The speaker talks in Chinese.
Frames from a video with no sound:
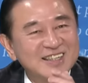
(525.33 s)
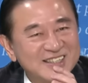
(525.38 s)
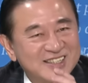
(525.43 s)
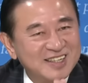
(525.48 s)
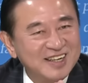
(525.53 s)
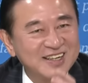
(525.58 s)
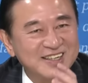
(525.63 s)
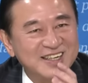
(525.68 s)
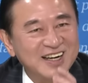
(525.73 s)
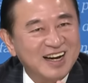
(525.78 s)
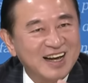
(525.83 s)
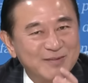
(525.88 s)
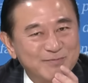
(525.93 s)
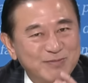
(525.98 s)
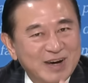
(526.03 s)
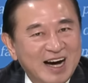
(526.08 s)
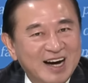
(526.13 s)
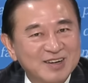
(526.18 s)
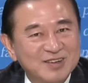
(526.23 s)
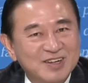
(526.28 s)
接下来
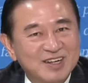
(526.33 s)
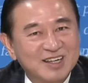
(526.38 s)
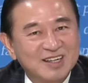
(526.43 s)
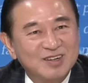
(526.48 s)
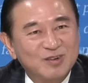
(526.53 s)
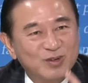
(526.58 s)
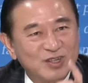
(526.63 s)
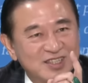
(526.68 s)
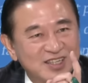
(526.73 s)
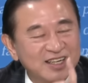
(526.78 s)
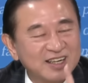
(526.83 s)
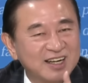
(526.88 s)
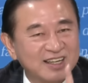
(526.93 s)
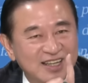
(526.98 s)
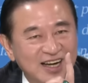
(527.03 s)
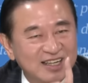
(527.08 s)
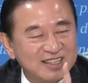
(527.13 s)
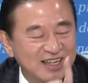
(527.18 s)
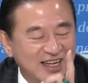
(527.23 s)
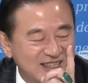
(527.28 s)
八月，我今天给
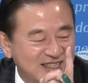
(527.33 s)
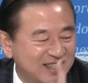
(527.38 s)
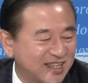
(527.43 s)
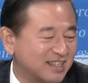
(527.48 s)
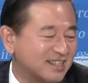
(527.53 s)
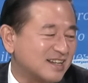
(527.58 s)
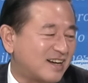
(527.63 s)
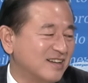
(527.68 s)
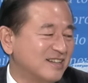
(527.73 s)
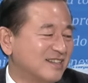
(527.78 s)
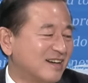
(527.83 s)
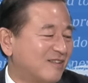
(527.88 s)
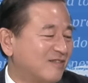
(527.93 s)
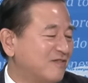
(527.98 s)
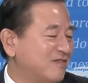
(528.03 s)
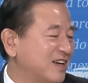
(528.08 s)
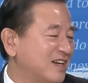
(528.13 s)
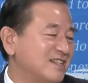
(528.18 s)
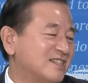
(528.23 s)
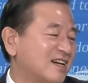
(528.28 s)
大家介绍一道
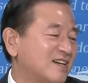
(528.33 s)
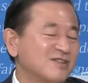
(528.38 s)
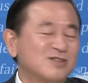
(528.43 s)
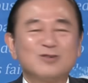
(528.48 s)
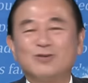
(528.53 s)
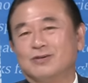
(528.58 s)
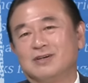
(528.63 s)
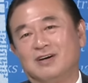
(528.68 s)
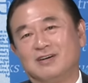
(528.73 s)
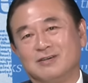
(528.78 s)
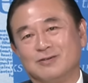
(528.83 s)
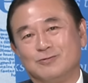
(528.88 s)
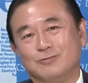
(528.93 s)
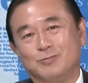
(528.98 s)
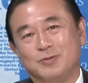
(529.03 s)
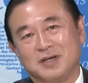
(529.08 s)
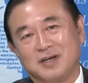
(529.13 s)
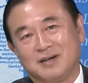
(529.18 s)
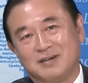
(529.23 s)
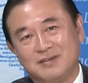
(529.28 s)
非常重要的股
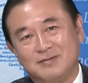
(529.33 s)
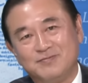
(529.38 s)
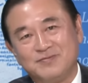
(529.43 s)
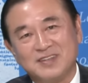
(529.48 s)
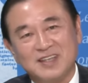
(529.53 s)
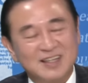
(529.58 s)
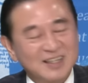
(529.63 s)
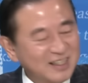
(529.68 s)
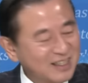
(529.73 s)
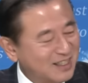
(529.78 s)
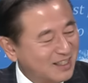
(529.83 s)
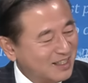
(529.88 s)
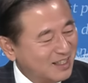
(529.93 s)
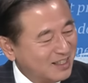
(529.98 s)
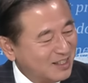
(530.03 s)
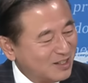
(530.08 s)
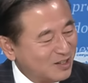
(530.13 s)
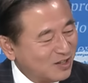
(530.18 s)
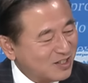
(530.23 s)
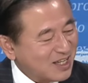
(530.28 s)
票，
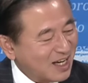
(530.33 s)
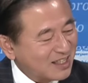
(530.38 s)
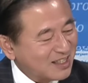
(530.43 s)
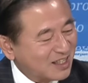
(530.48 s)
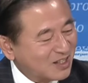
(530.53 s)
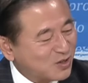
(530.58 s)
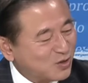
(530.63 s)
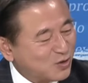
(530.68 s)
就像这个